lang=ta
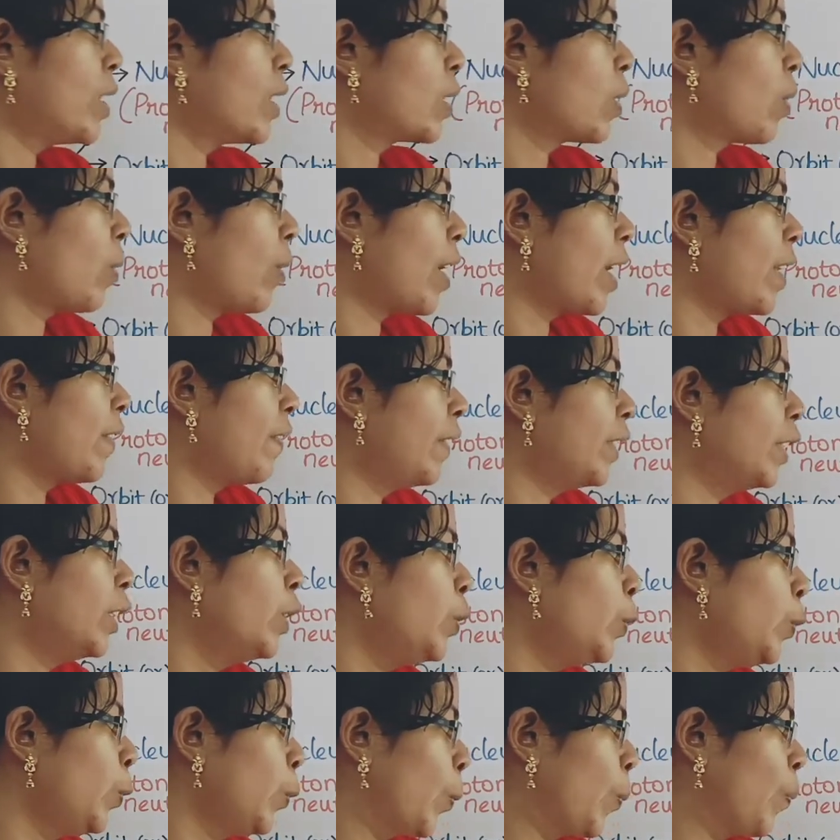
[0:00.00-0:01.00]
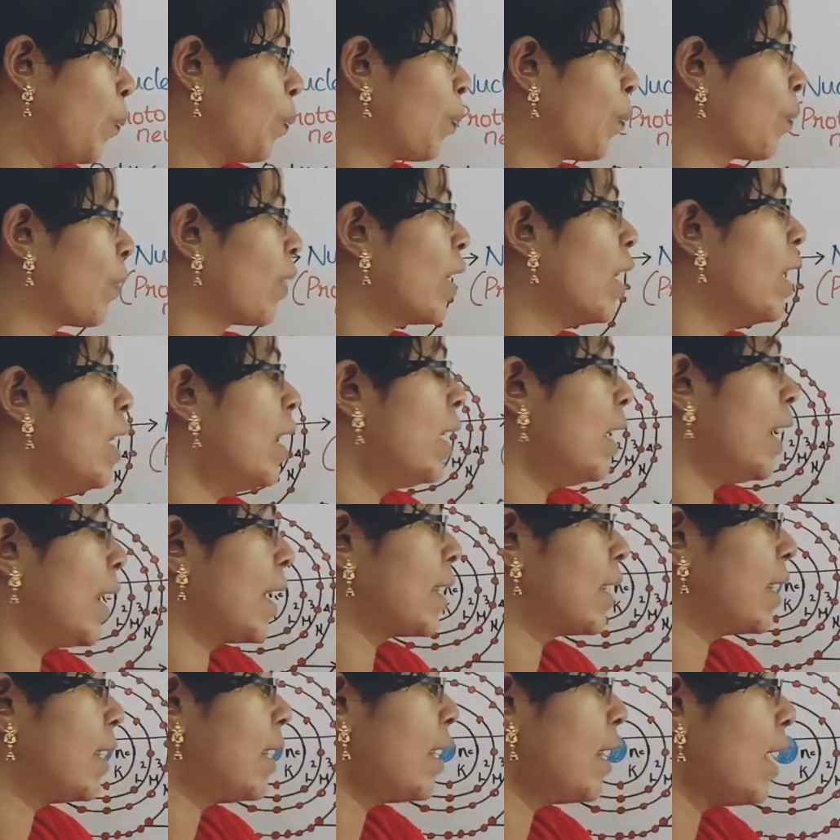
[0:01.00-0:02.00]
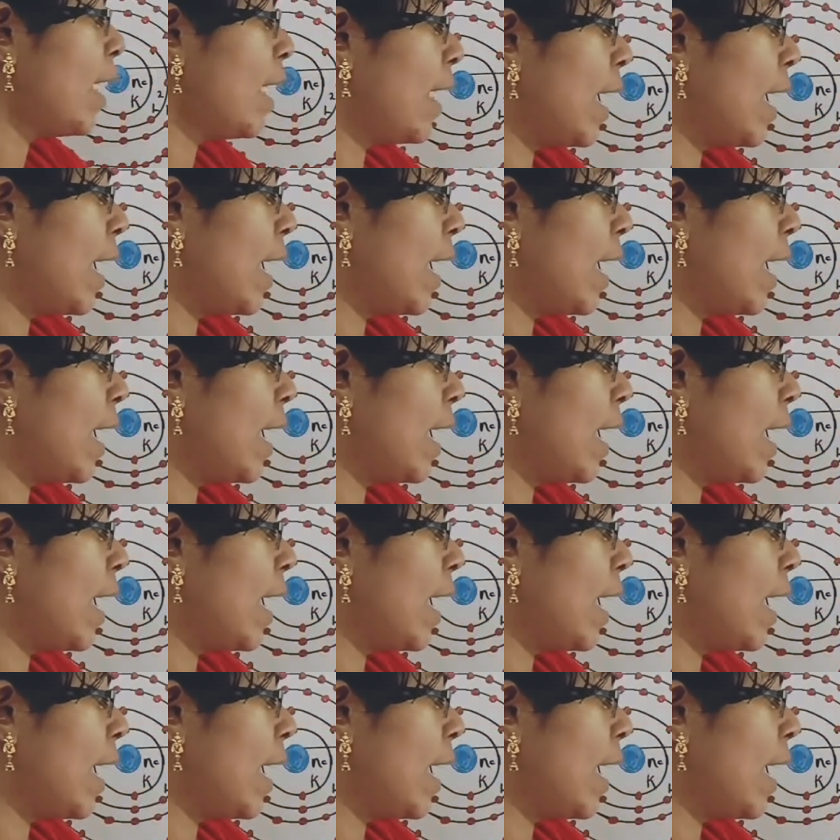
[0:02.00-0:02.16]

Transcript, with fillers: ஒன் ஸ்கொயர் வந்து டூ நெக்ஸ்ட்டு